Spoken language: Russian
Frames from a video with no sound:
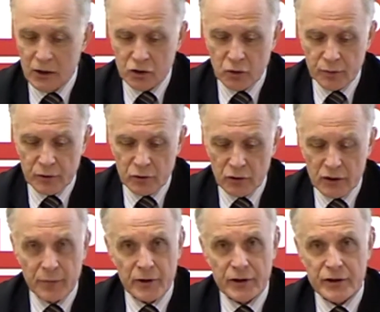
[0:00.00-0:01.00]
чтобы не
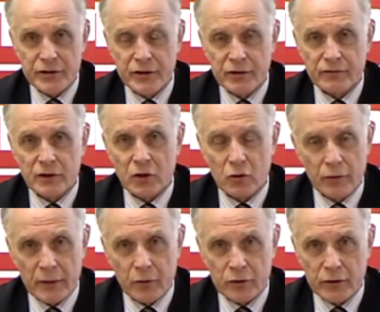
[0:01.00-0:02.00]
только при рождении второго
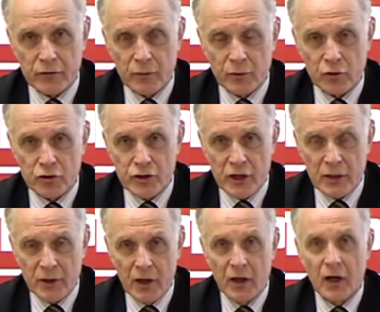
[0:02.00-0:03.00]
ребенка его получали
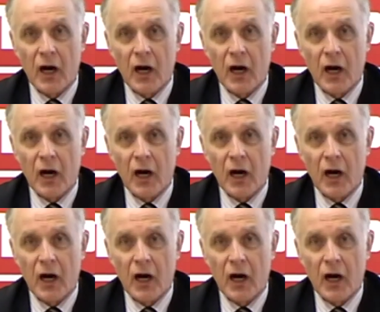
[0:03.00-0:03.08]
бы,